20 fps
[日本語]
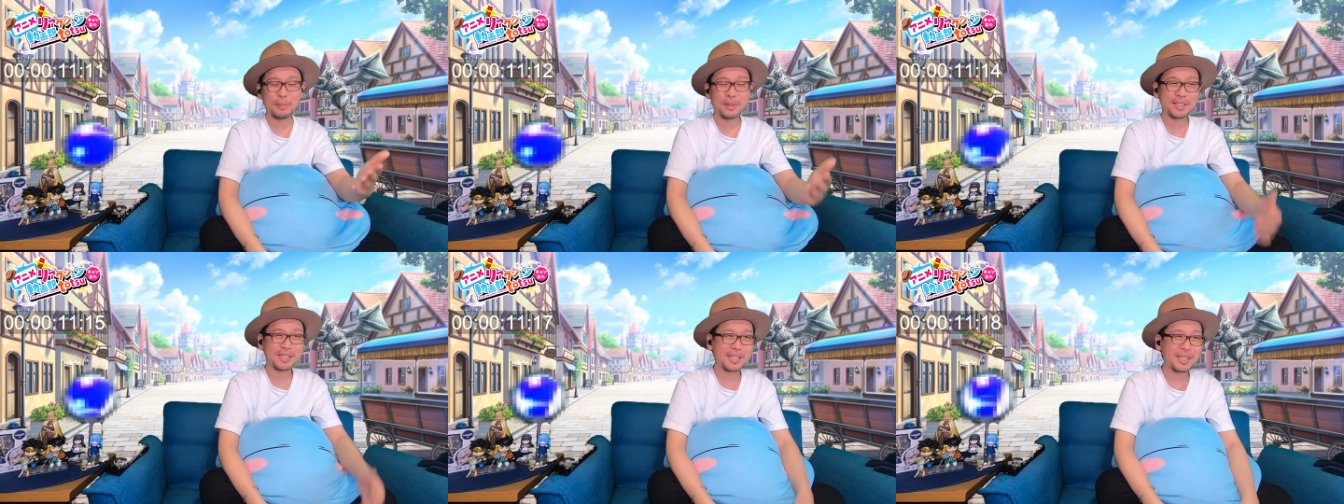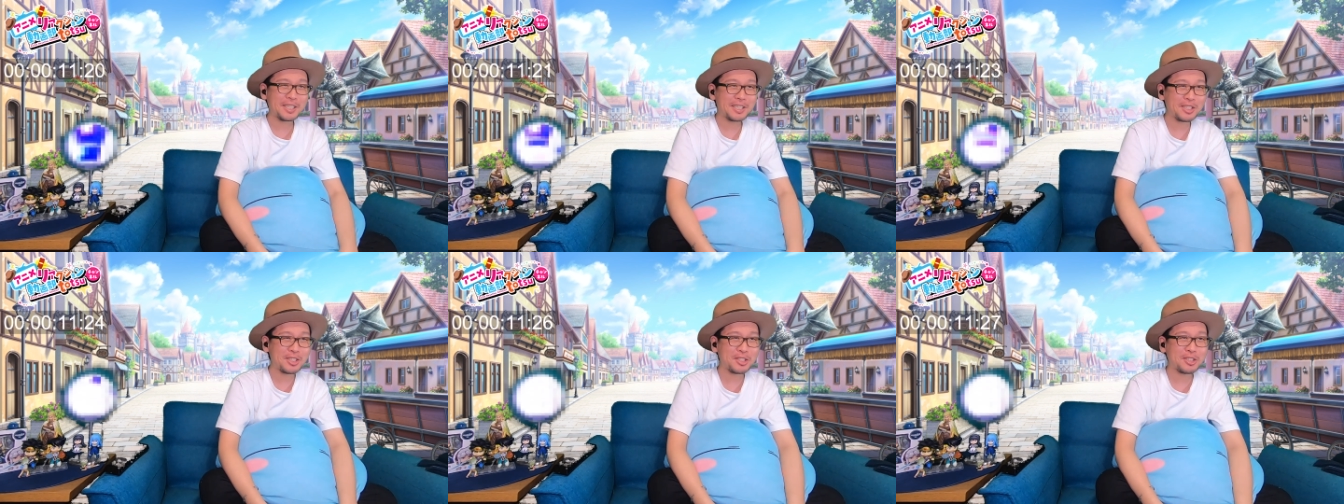まあ、
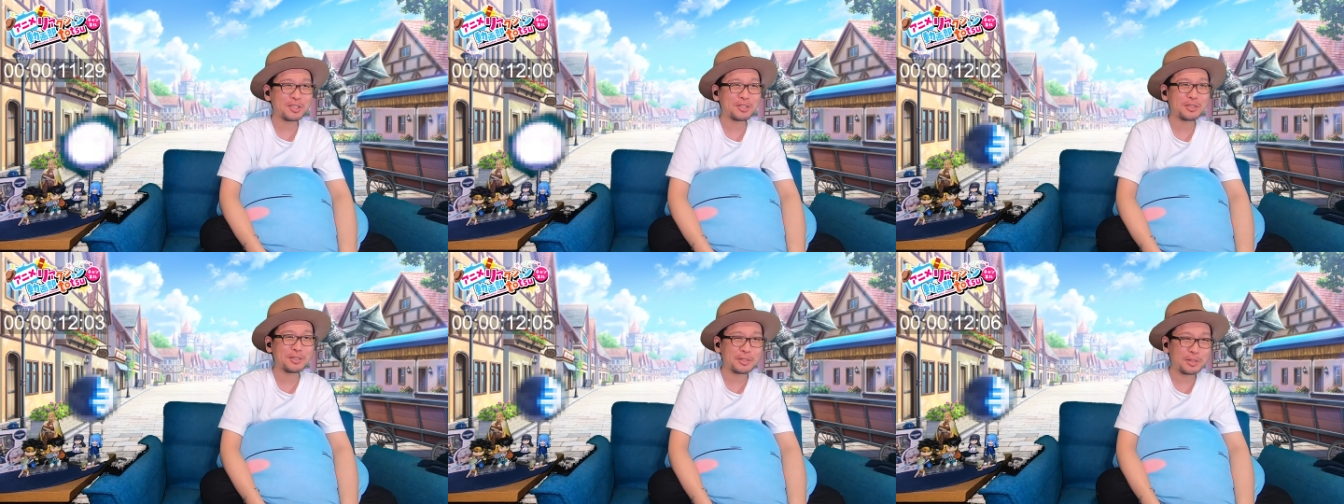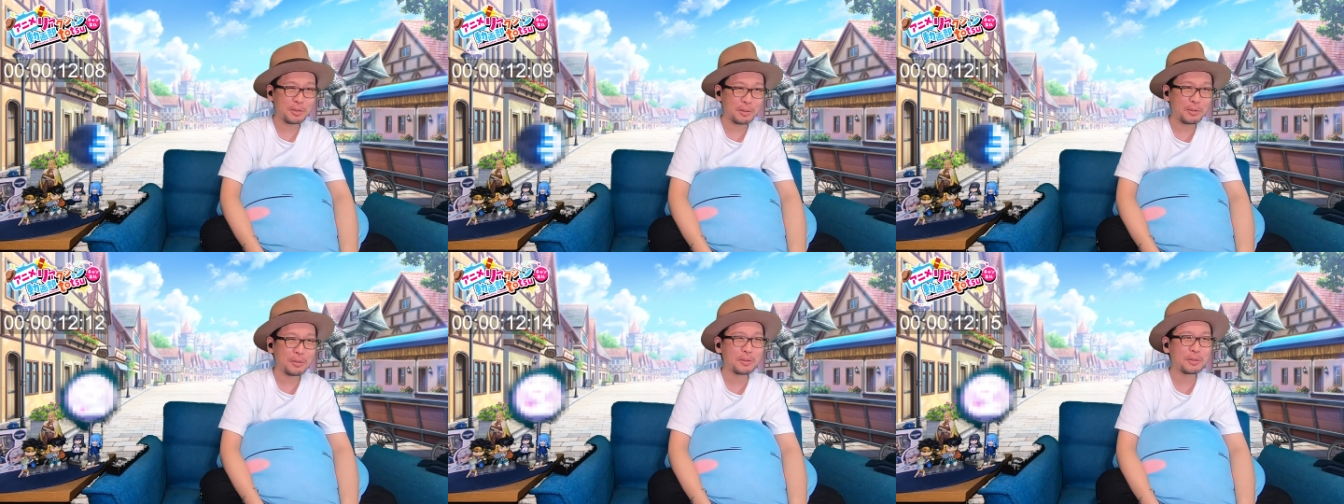先週
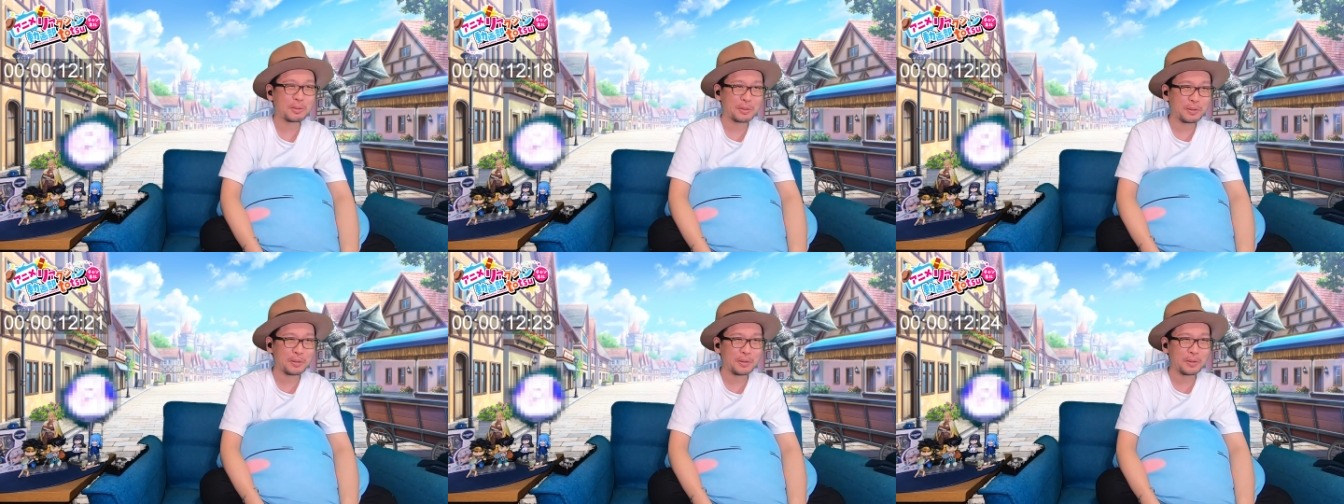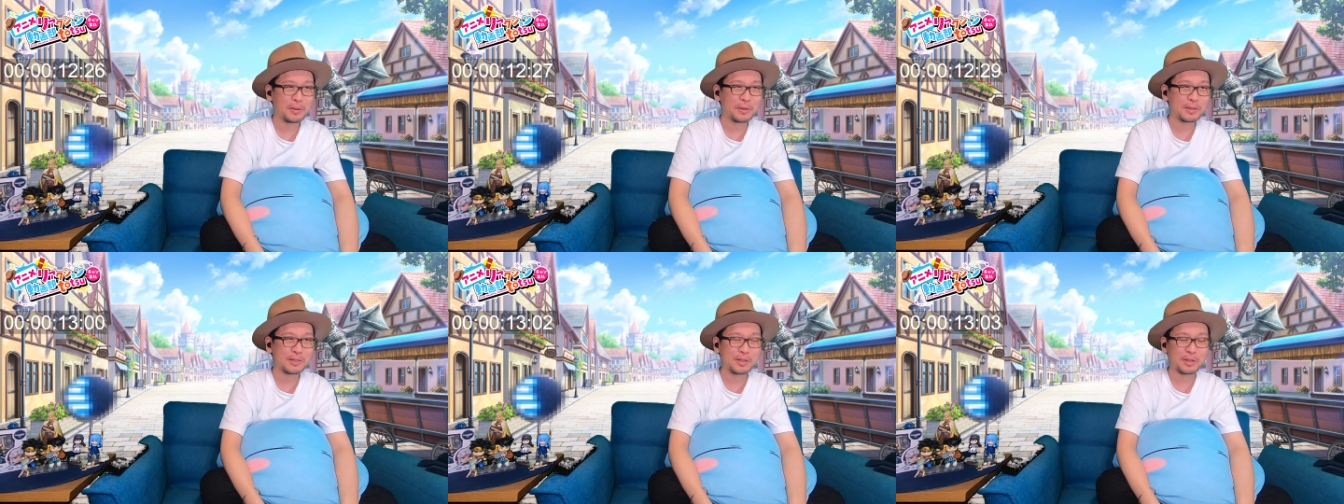とう
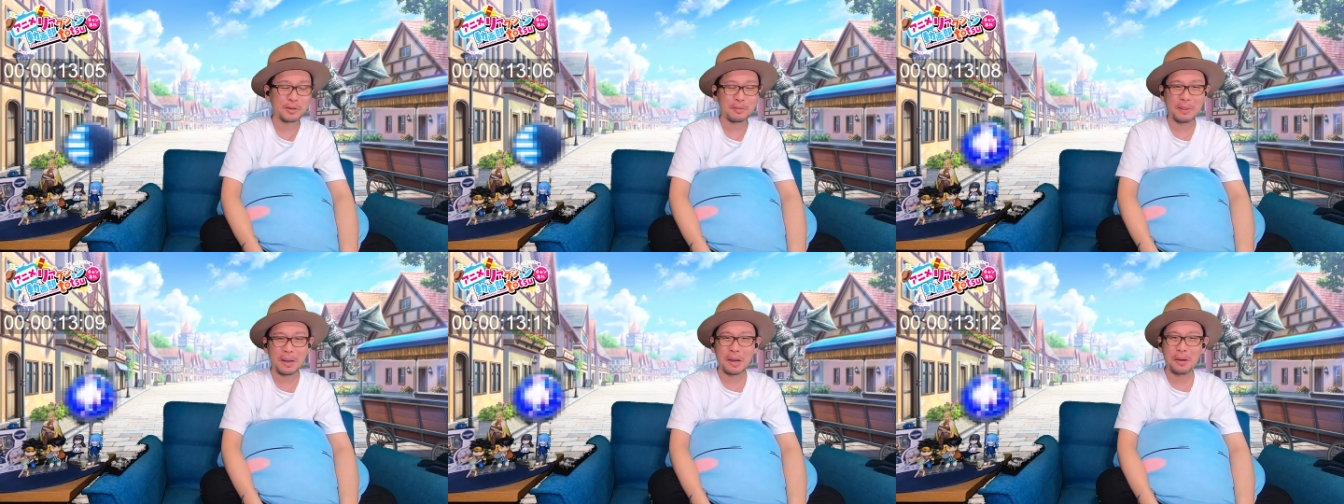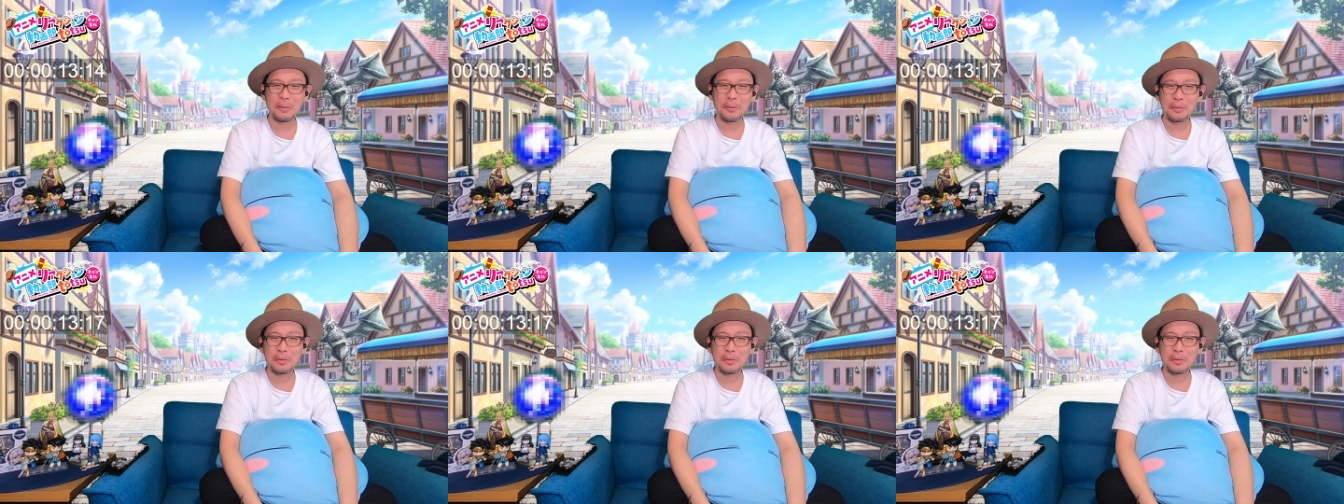とうその魔